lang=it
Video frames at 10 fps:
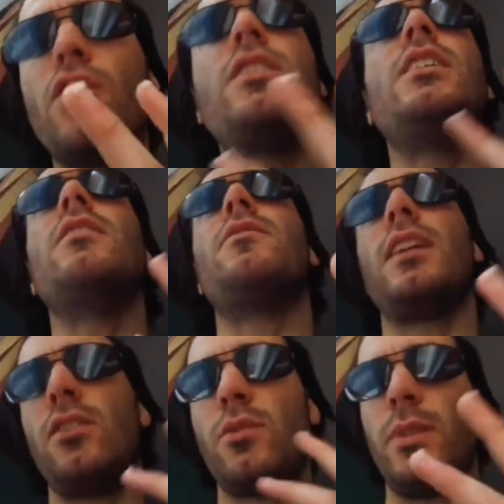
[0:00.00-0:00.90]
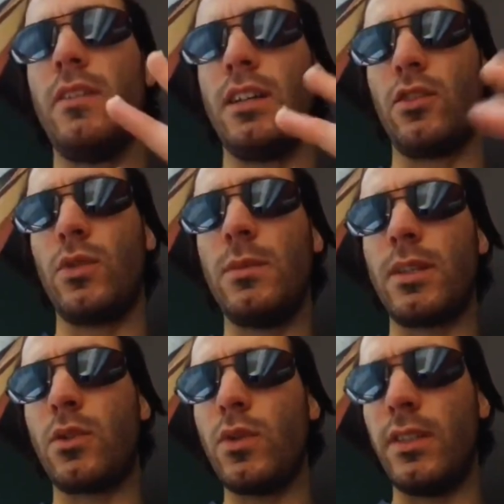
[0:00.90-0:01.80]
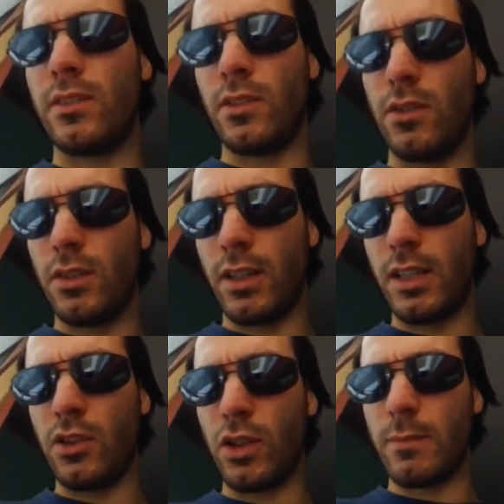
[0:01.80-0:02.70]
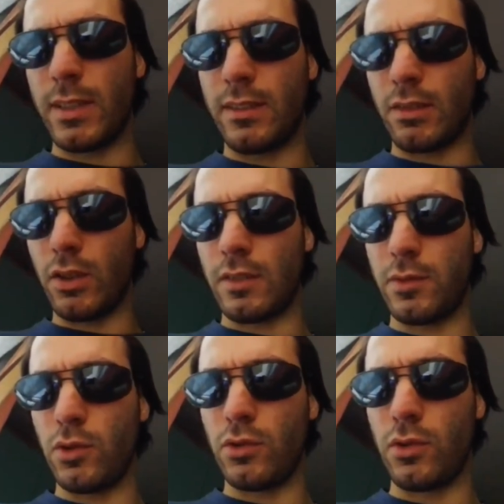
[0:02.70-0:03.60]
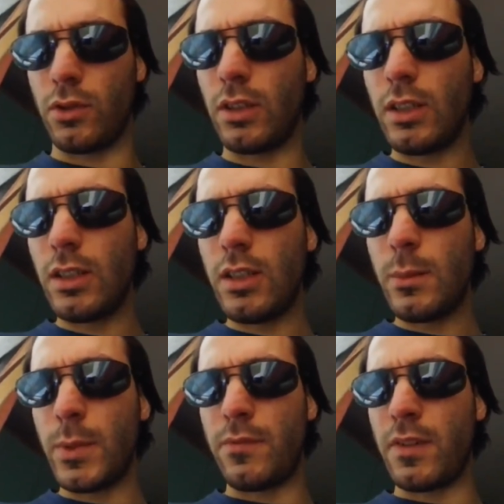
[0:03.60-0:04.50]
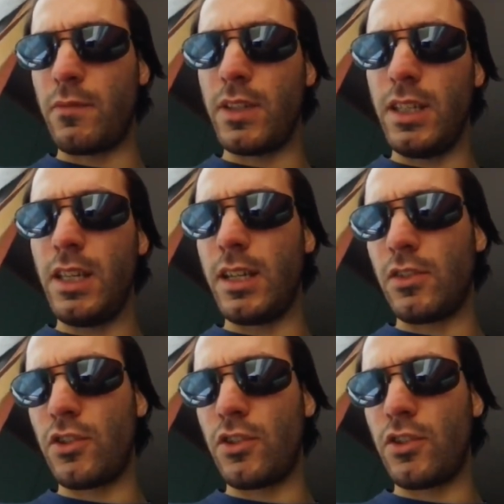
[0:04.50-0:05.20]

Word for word: non il fatto privato. Quindi per questo non credo che metterò la foto per far vedere,